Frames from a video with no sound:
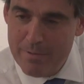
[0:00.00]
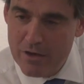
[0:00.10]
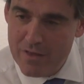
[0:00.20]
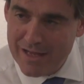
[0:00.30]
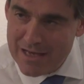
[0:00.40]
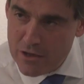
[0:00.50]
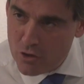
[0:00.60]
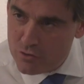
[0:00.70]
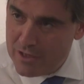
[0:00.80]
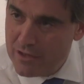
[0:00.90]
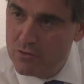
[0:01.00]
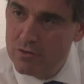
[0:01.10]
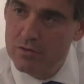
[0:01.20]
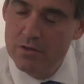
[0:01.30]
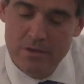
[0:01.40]
pero de que en el
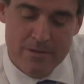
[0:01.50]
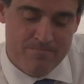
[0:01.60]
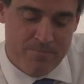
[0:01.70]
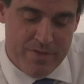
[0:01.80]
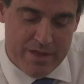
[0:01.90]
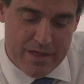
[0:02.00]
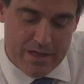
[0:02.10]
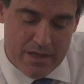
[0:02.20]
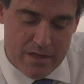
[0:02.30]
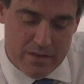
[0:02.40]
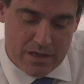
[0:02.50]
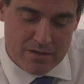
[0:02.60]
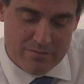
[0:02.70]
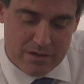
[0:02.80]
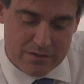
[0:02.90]
contexto de,
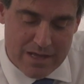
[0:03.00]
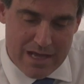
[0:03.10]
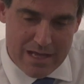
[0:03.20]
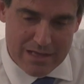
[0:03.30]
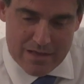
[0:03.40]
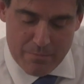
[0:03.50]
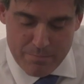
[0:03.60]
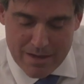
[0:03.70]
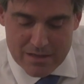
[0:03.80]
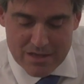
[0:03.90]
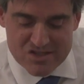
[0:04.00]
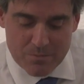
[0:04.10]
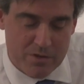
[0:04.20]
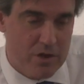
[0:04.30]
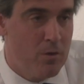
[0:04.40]
Gibraltar y de España
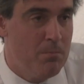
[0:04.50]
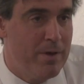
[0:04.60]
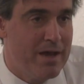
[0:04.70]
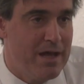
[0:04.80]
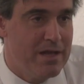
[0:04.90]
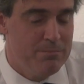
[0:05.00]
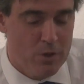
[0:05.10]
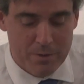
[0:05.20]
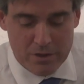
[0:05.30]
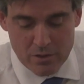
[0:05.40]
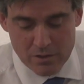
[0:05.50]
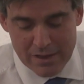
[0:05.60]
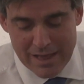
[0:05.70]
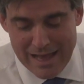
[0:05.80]
se puede comparar, en mi opinión,